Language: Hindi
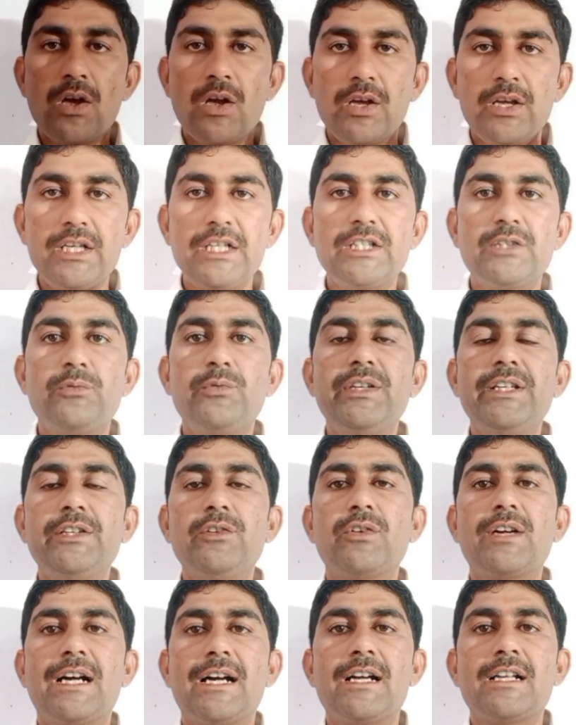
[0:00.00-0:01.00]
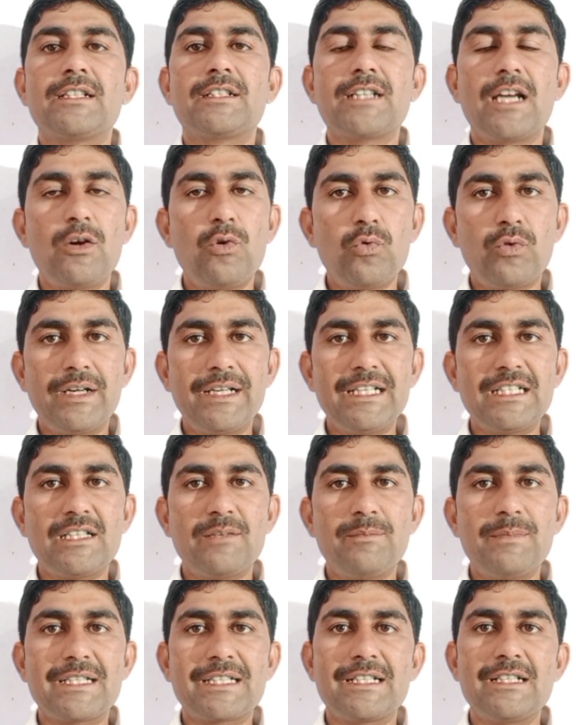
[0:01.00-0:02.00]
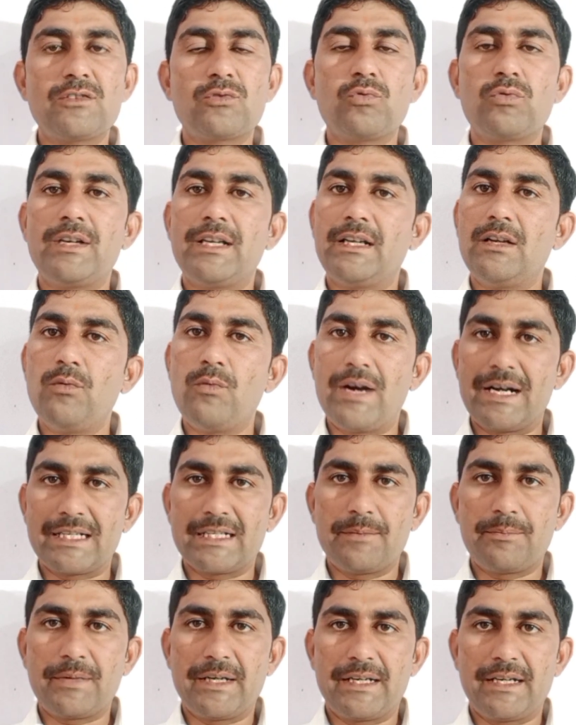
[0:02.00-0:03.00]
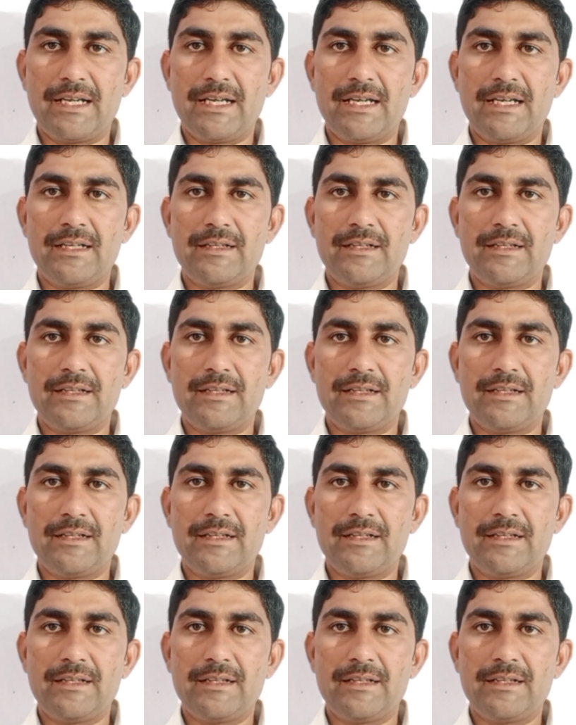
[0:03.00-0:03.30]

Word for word: इस वीडियो का चालू कंडीशन में शूट लेकर व्हाट्सअप करना है